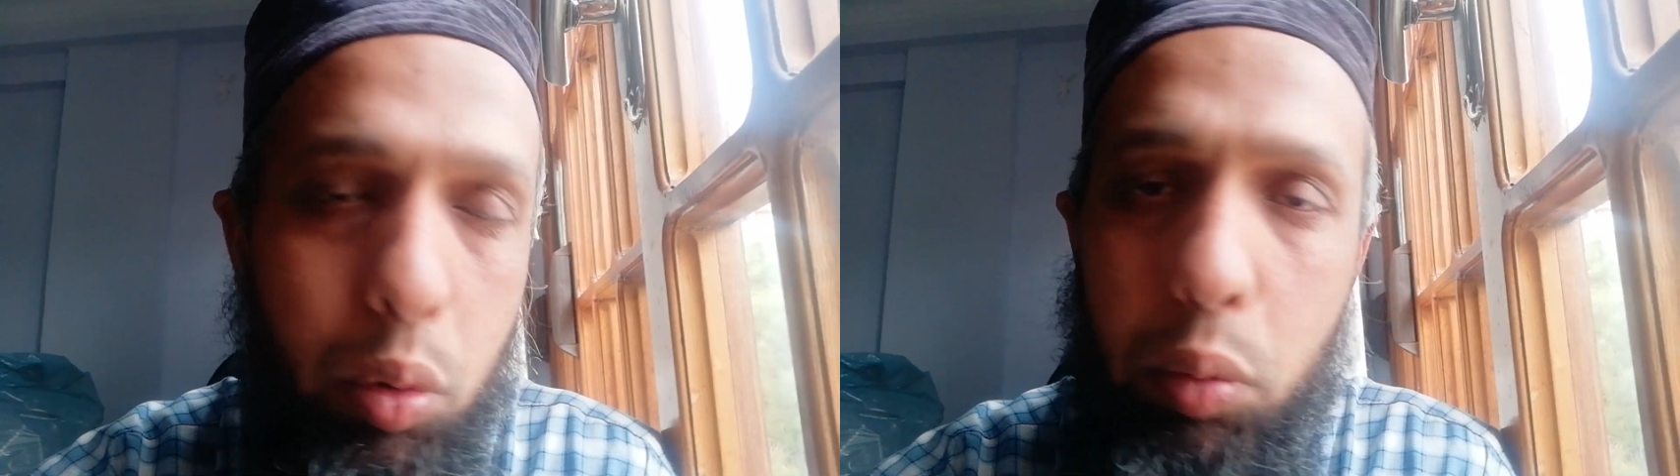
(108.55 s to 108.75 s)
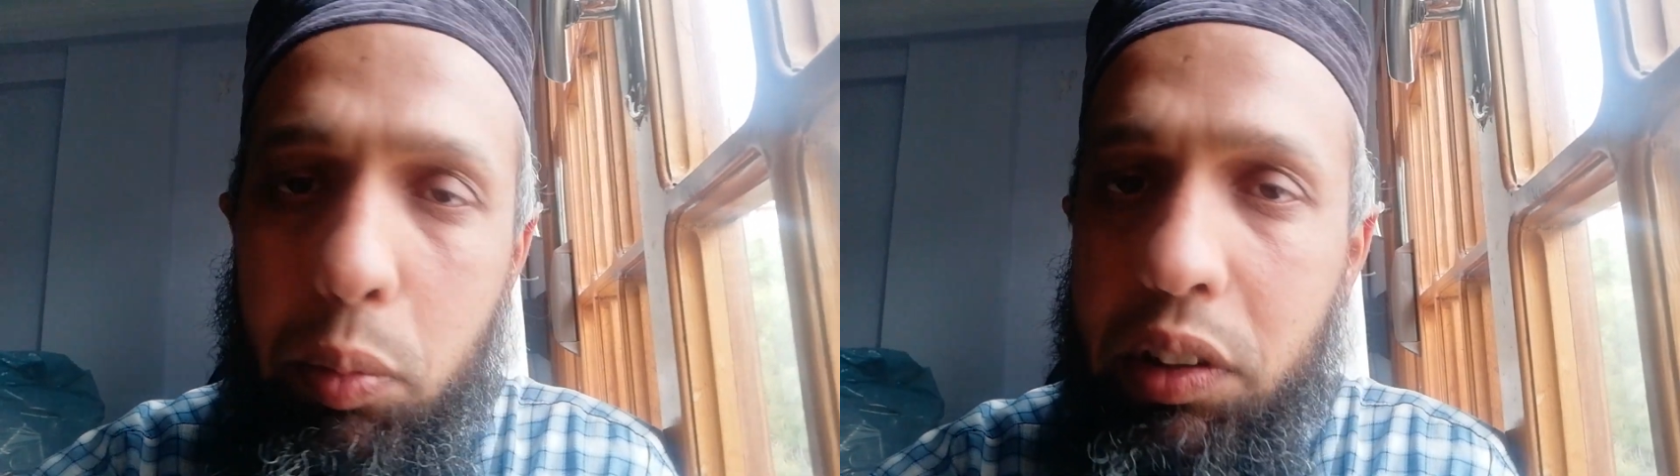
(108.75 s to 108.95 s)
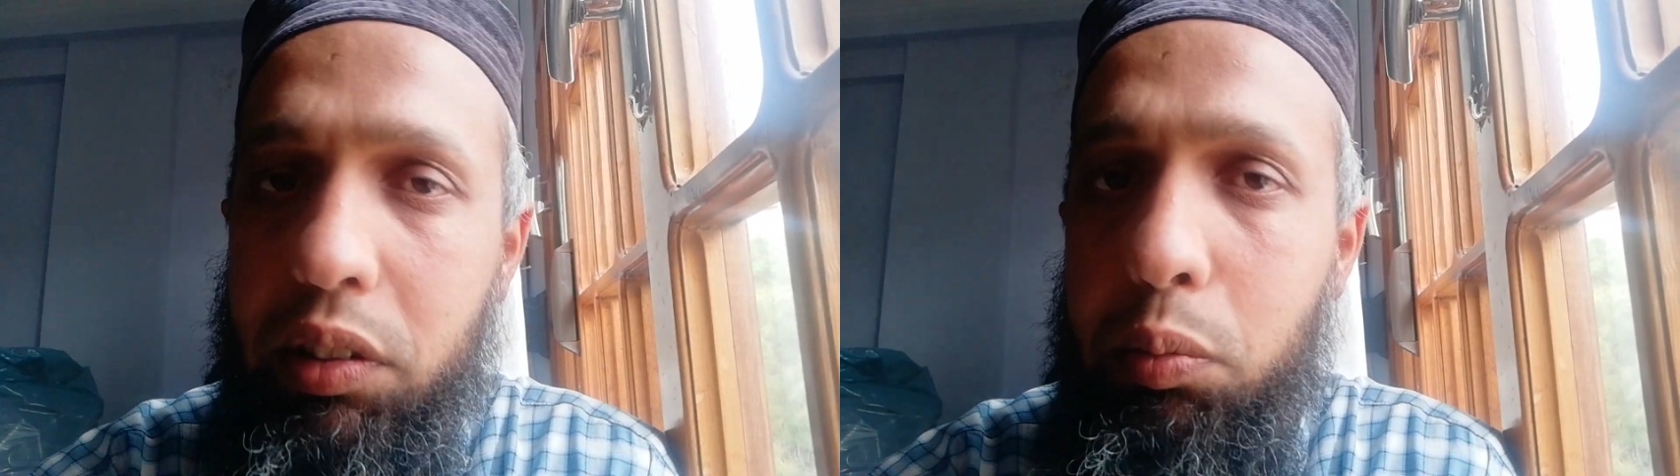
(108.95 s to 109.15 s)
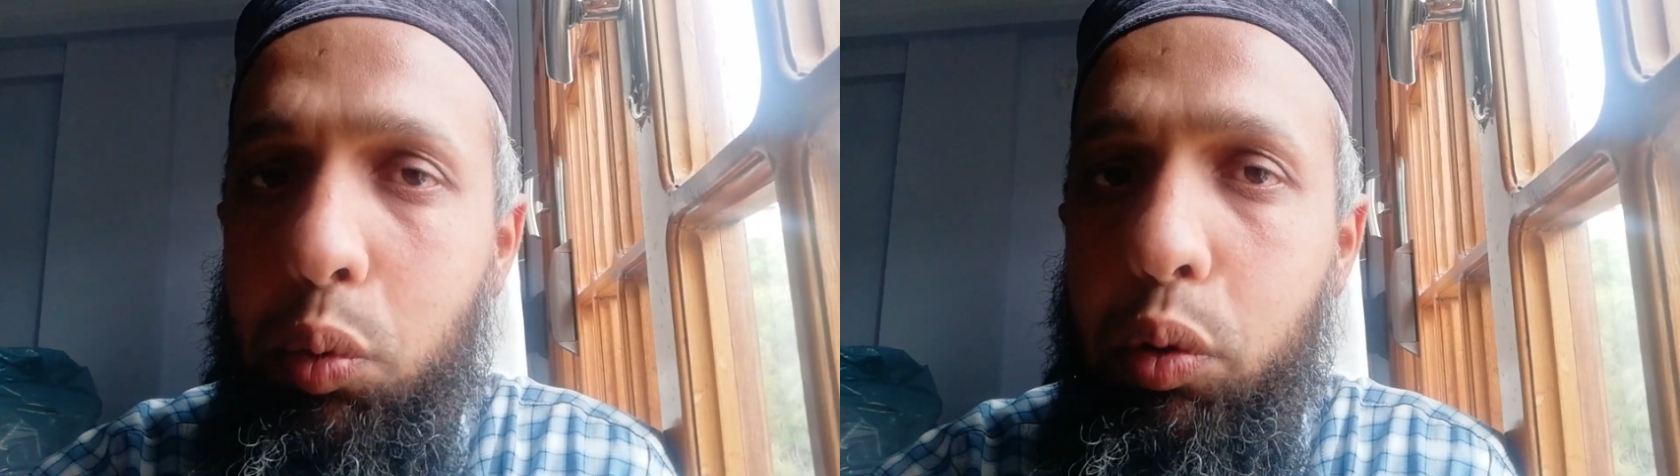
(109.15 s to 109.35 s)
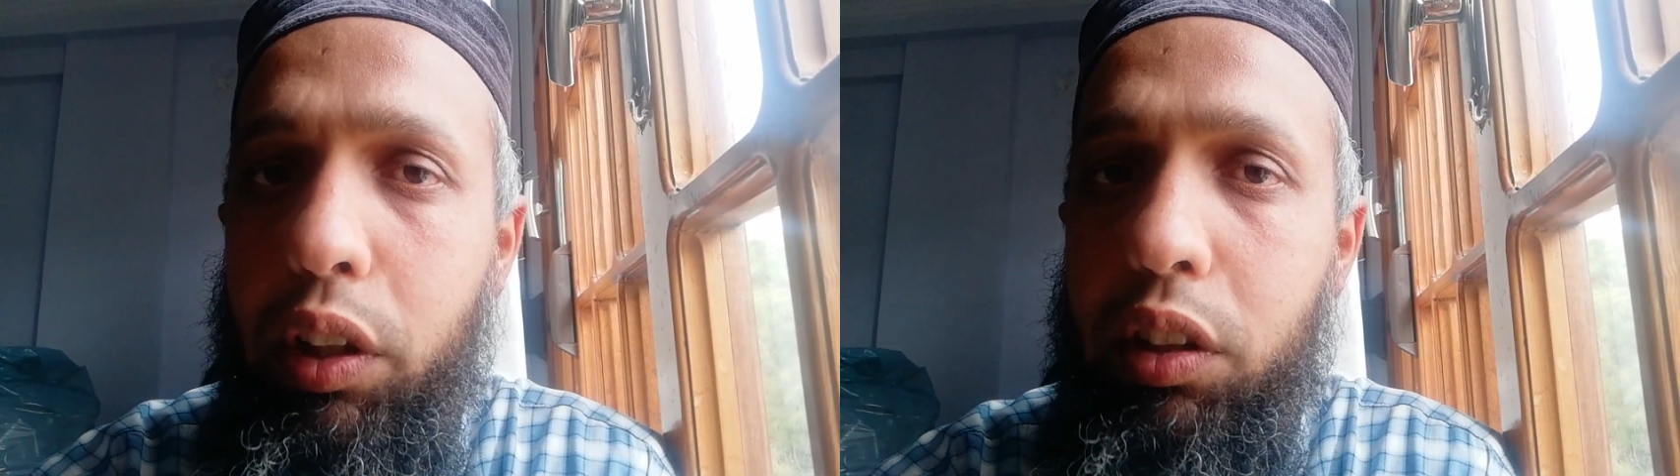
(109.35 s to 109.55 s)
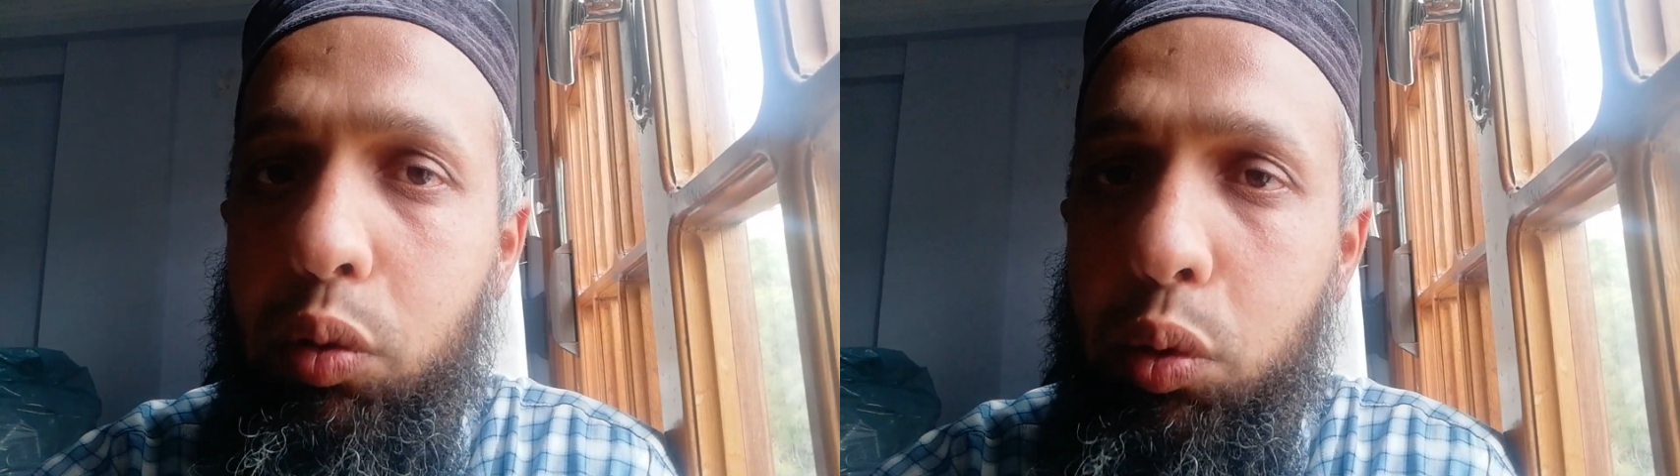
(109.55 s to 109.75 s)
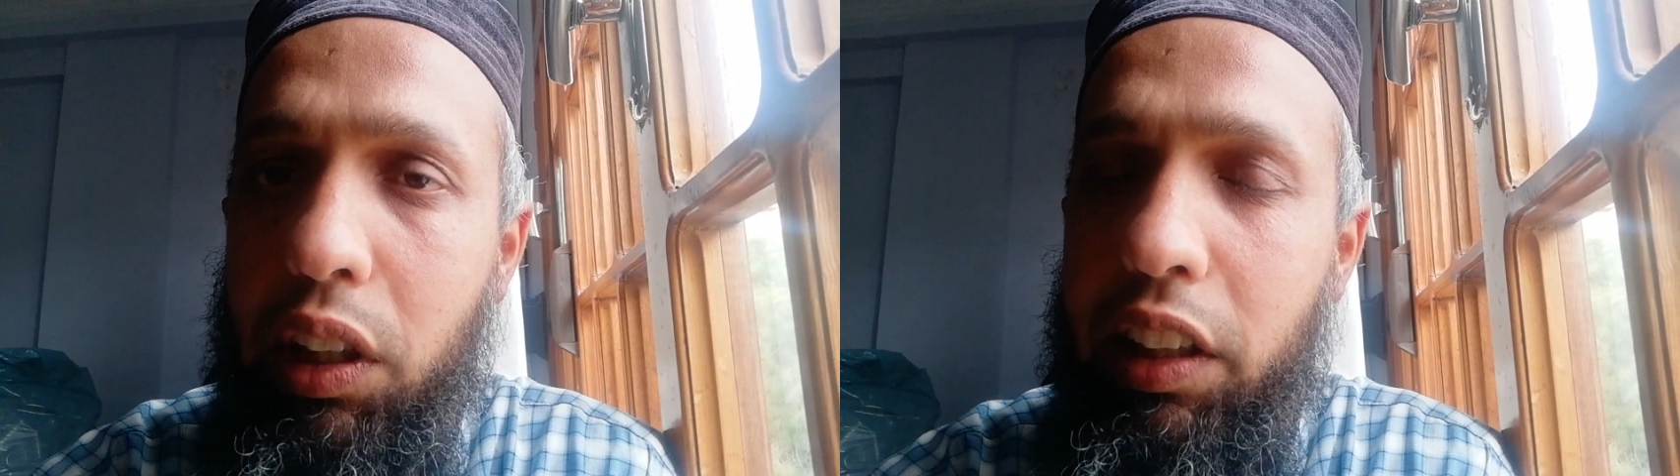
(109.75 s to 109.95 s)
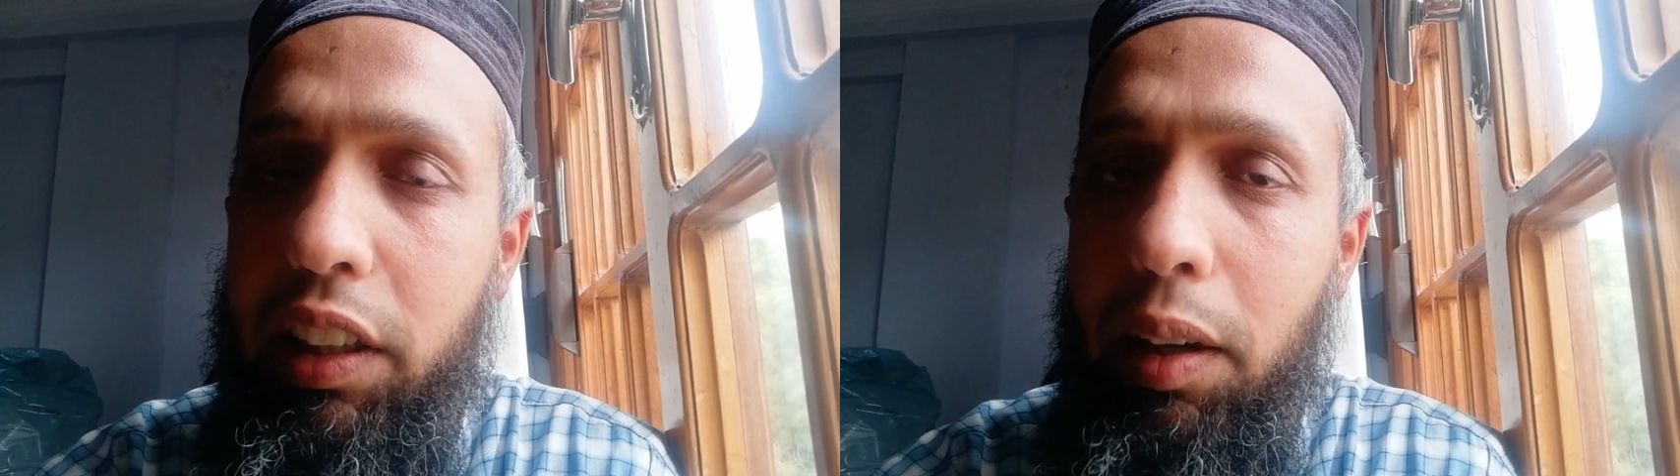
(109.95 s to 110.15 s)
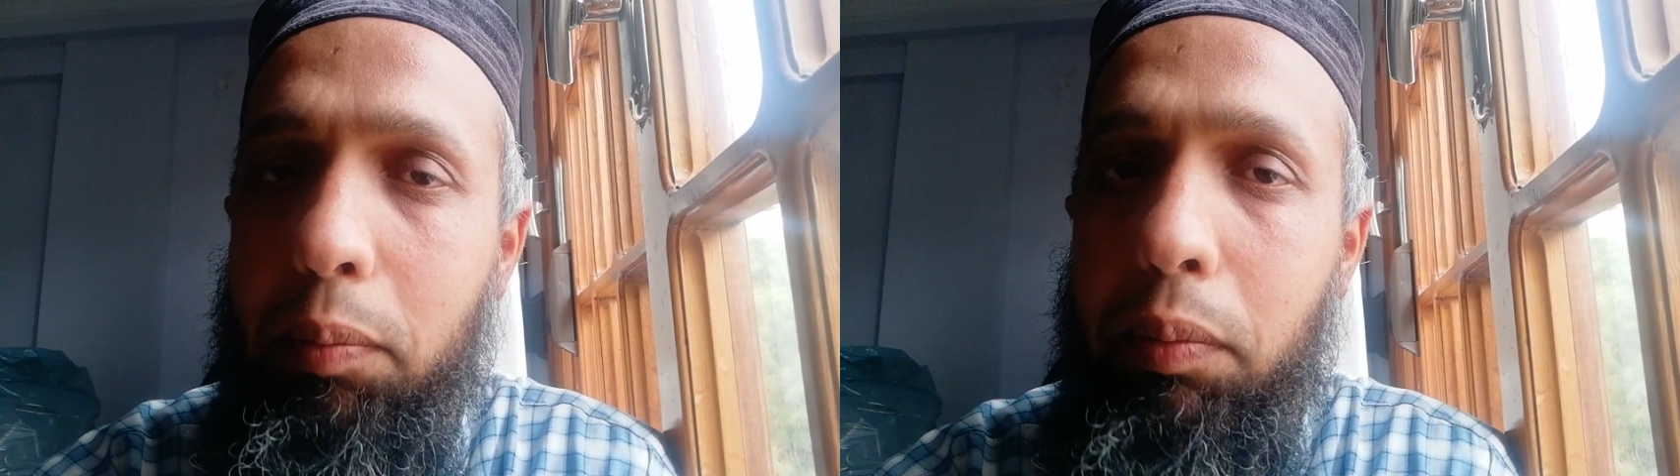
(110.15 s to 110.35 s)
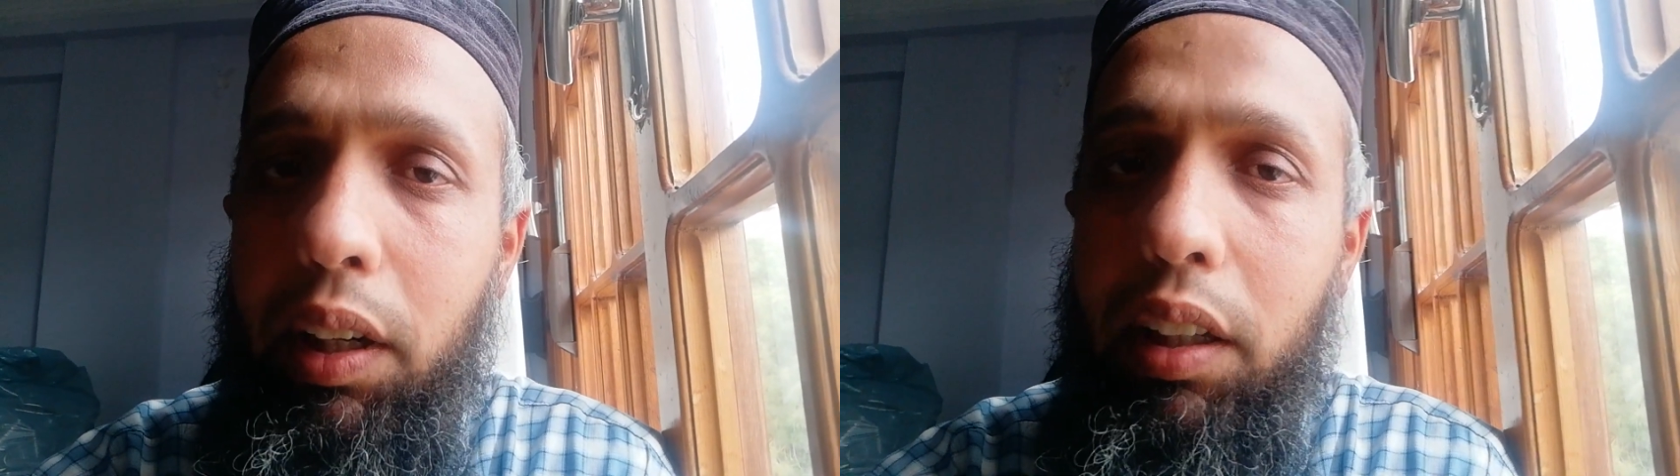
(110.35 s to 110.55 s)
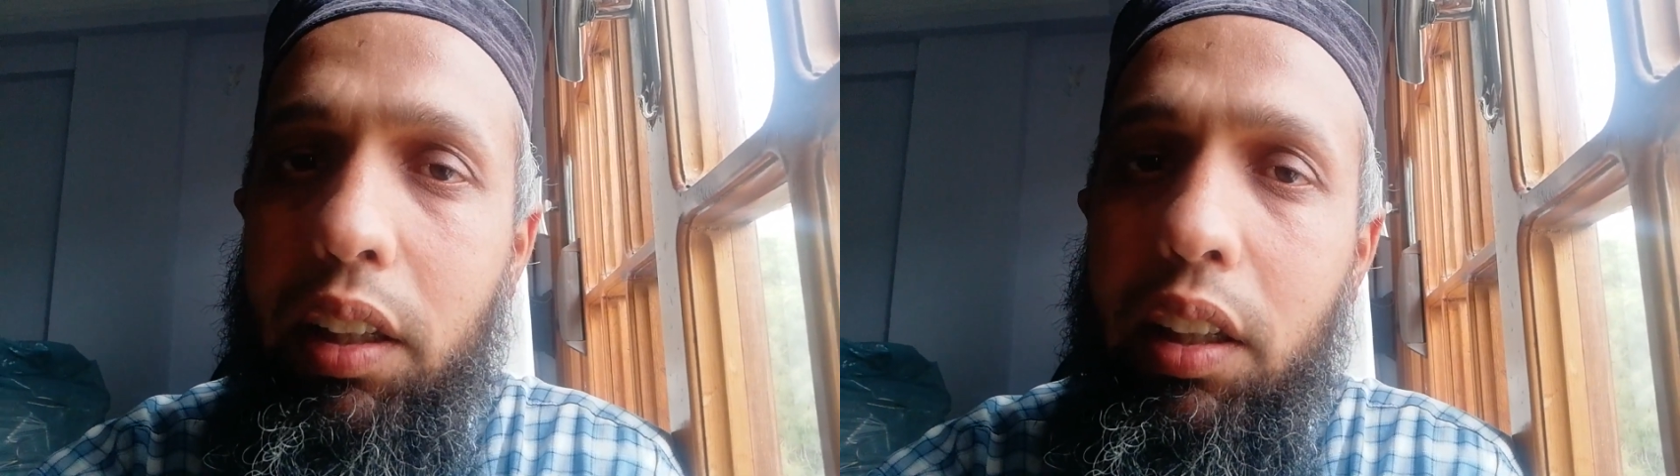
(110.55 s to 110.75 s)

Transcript: olmasın bunları sürekli yapmak